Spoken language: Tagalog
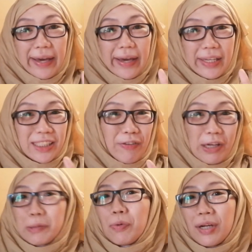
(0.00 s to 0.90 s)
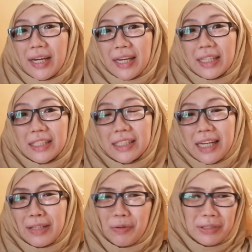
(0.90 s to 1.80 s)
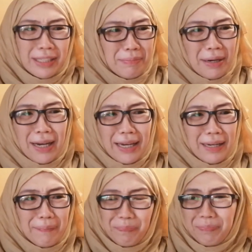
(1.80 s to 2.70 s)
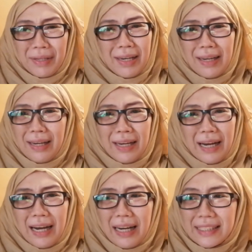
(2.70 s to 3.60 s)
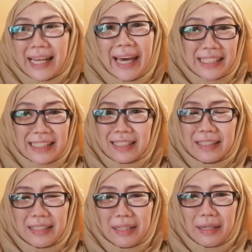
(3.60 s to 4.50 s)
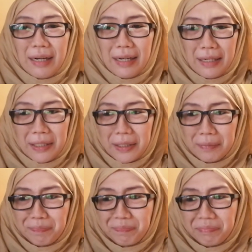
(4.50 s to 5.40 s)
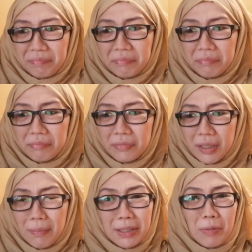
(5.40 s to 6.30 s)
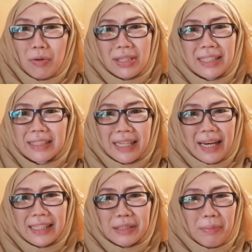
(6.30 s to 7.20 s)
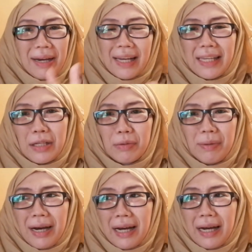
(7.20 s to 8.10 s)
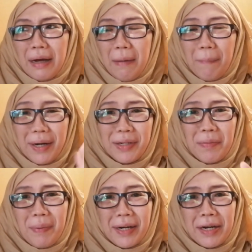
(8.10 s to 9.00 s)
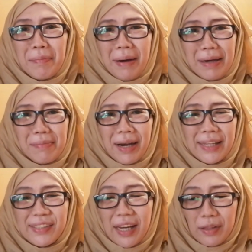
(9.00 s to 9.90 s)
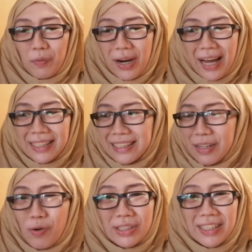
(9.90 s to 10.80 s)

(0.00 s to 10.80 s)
eh, eh, sa Facebook lang yan nagchat-chat or sa mga uh, sites, uh, matrimonial sites, yung mga ganyan, yung mga partner-partner ba, yung mga ganyan. Wala kasi, hindi